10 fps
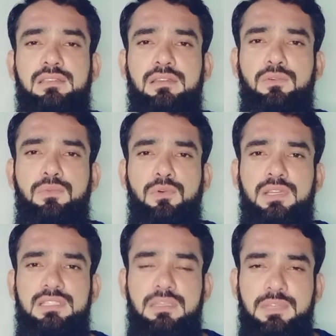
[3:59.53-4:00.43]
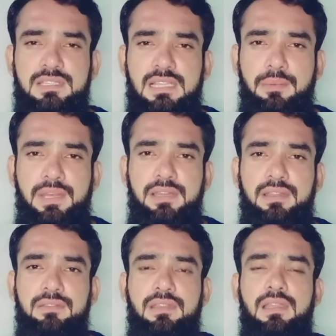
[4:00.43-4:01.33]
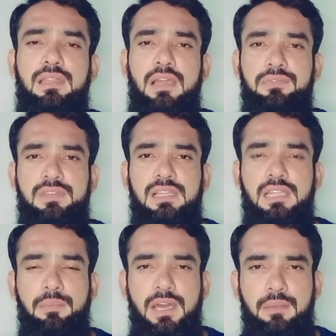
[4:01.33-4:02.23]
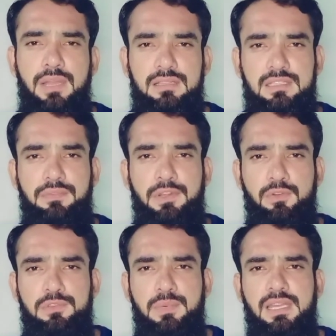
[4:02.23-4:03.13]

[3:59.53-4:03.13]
जो वो किसी भी सेलिब्रिटीज़ की लाइफस्टाइल के बारे में अक्सर वीडियोस